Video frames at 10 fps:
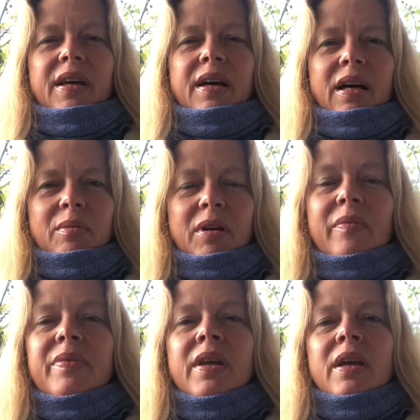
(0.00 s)
Aber
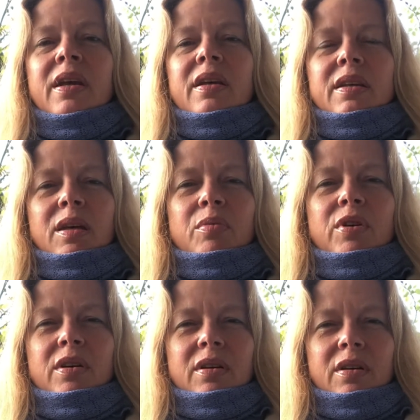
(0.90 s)
ich gebe
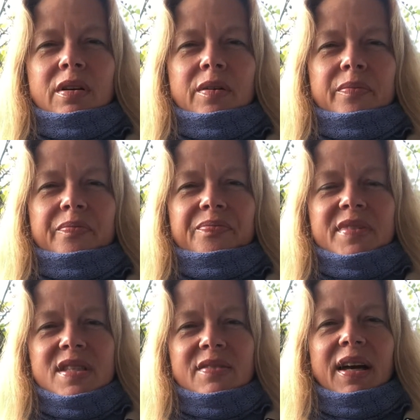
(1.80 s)
euch ähm,
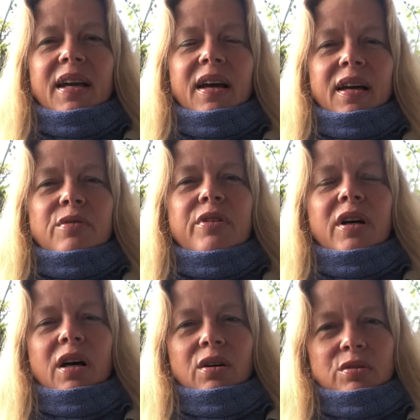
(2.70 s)
zwei
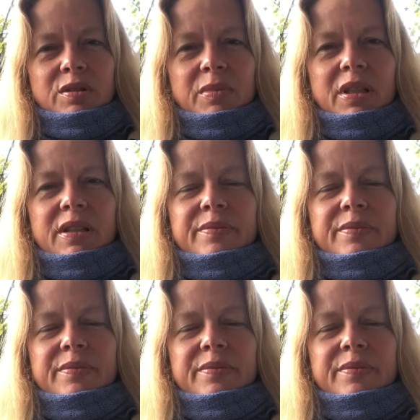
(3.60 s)
einfache Hausmittel,